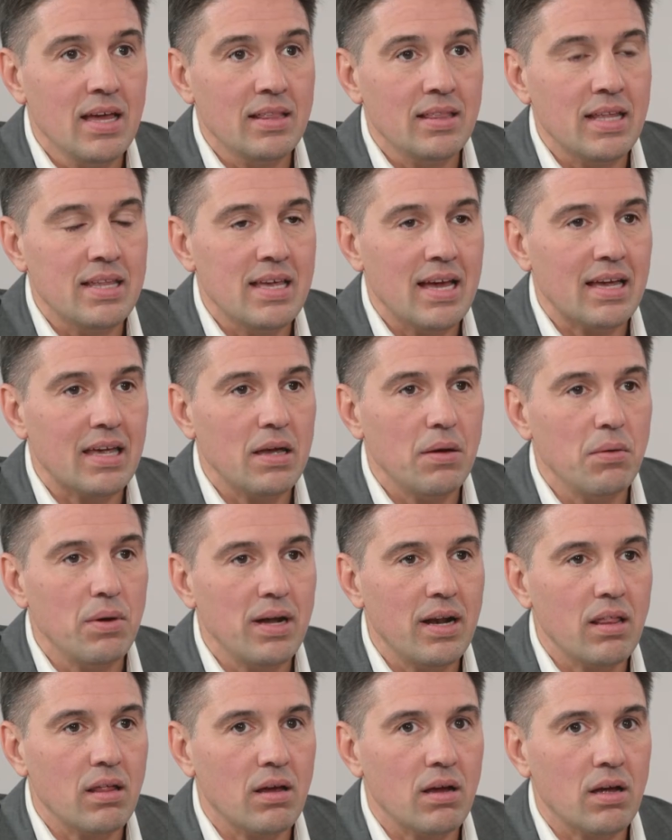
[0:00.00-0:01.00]
tenía que
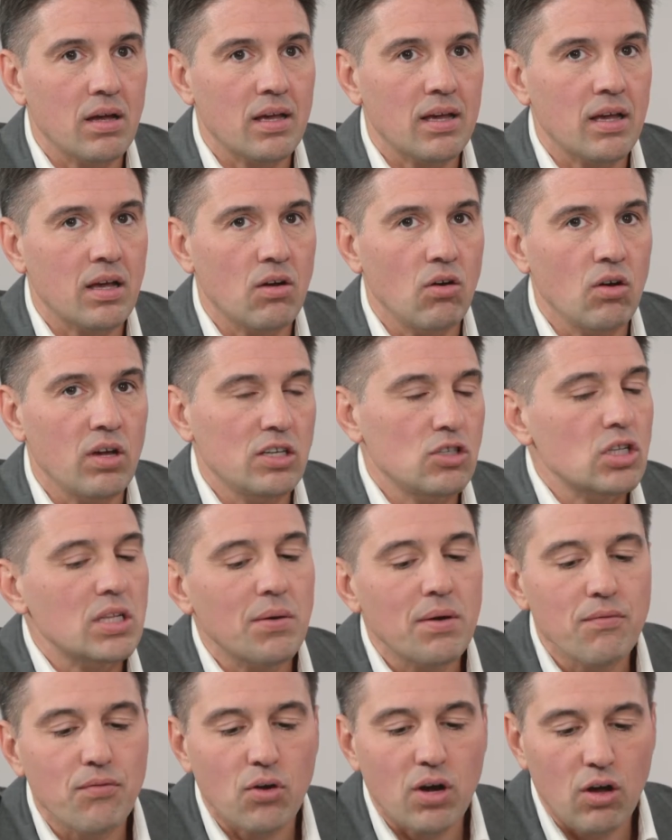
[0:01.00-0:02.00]
ver con que yo
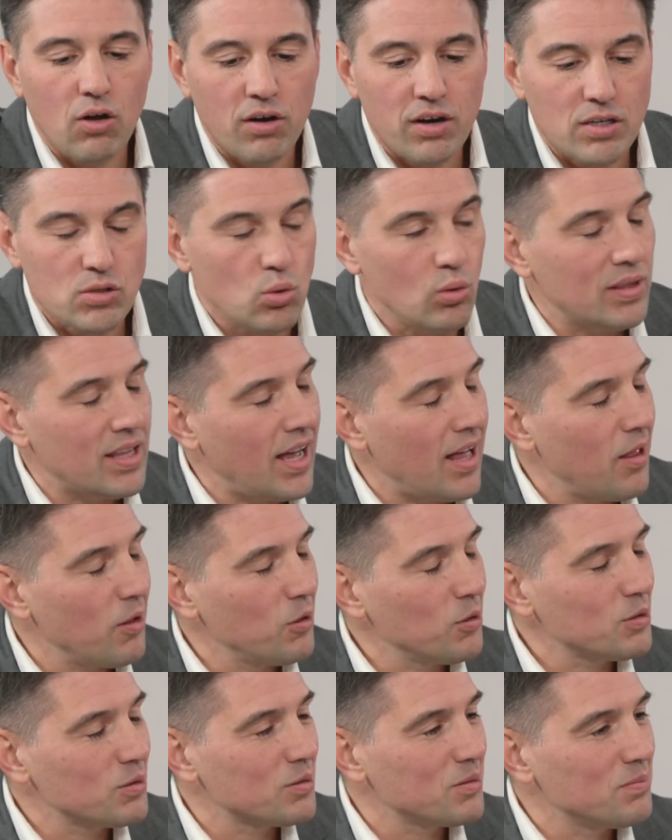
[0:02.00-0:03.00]
estaba enfocado en
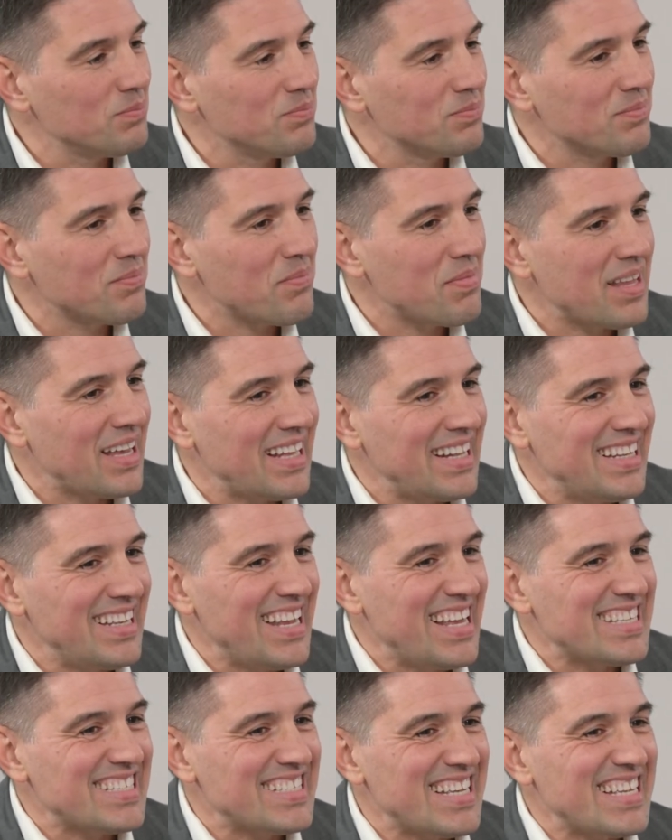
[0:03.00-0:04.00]
resultados,
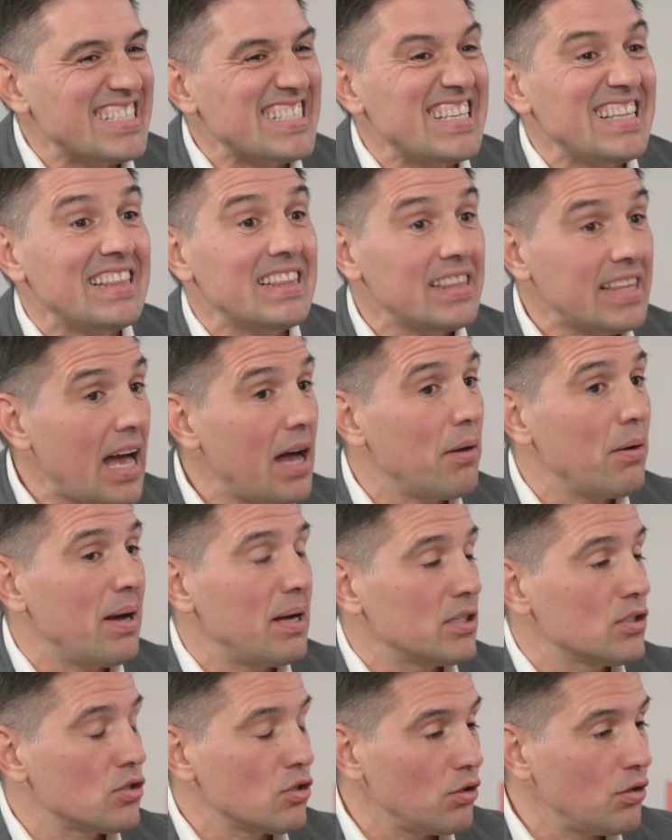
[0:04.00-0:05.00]
necesitaba
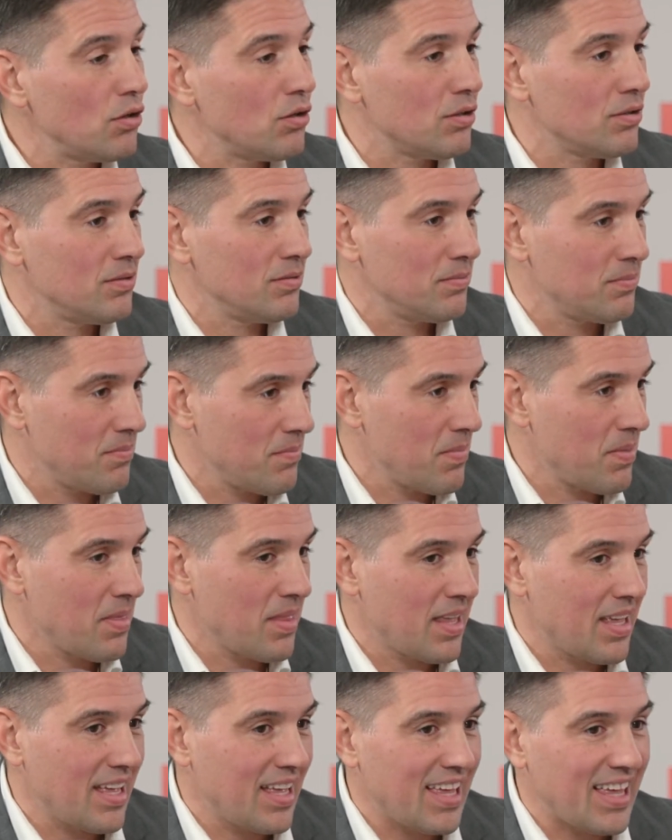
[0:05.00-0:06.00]
yo
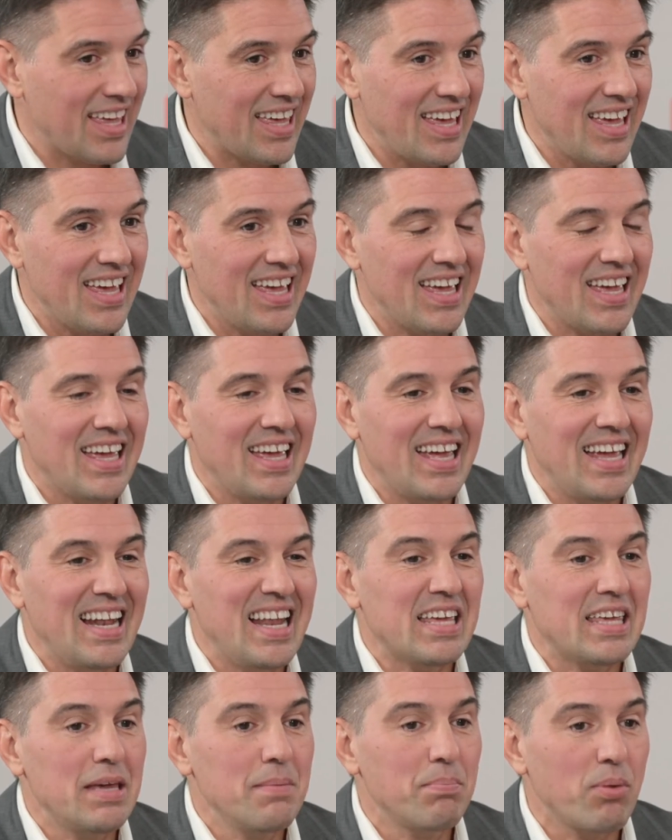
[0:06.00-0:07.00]
que el
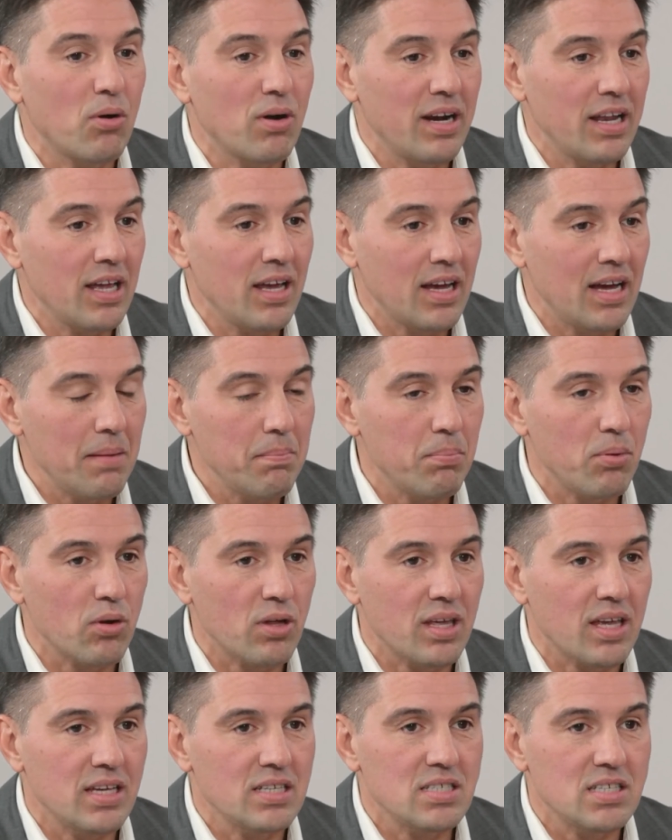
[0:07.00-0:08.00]
equipo crezca
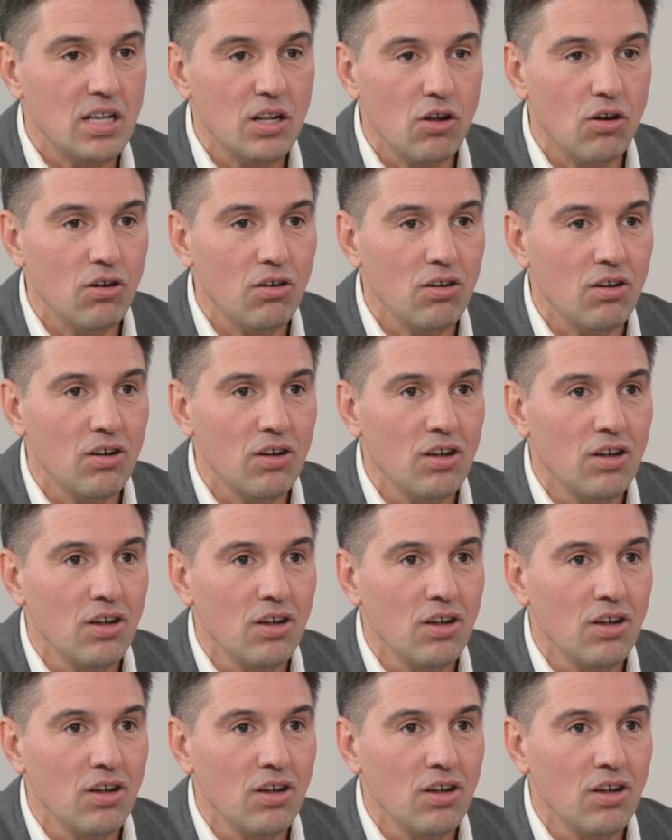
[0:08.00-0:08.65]
porque si no